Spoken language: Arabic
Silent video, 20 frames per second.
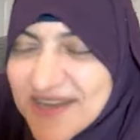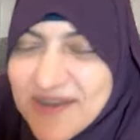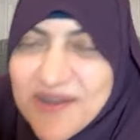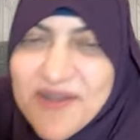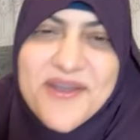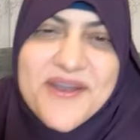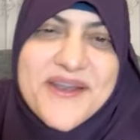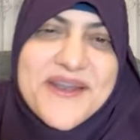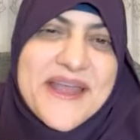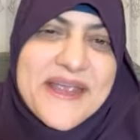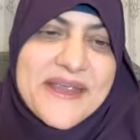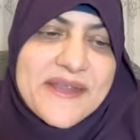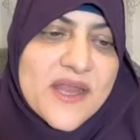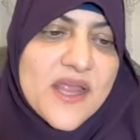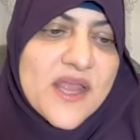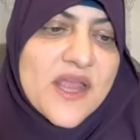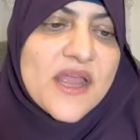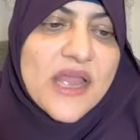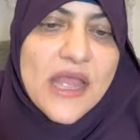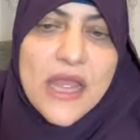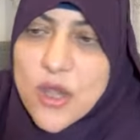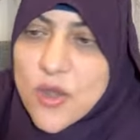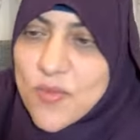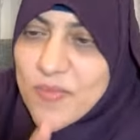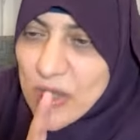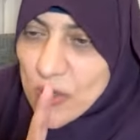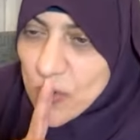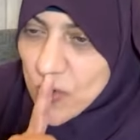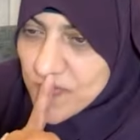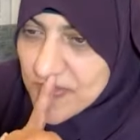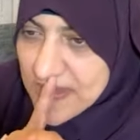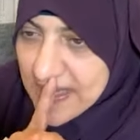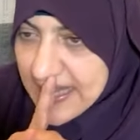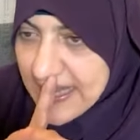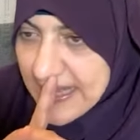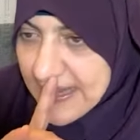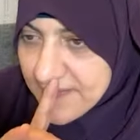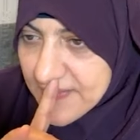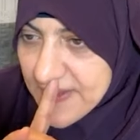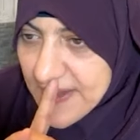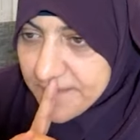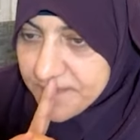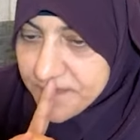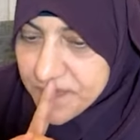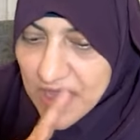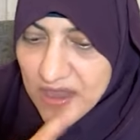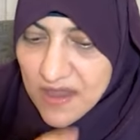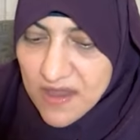لذي القرنين خلوا بالكم من الكلام ده